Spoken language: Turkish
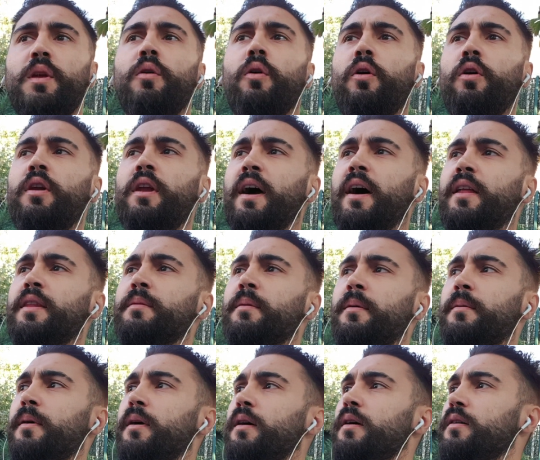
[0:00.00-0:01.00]
öyle yani
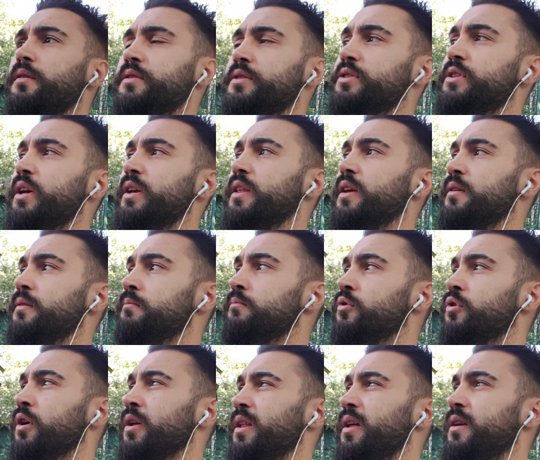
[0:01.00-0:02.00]
baba. Diyeceklerim
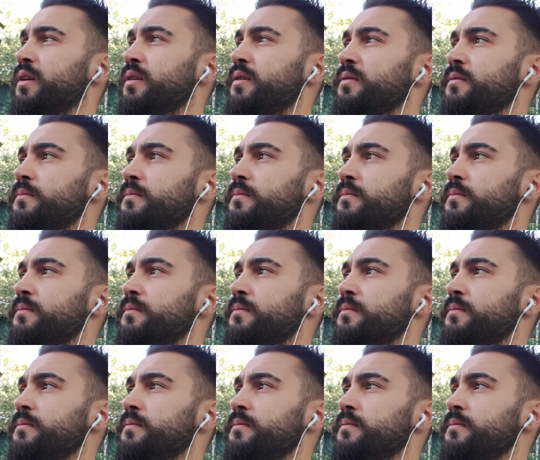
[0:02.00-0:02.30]
bu kadar.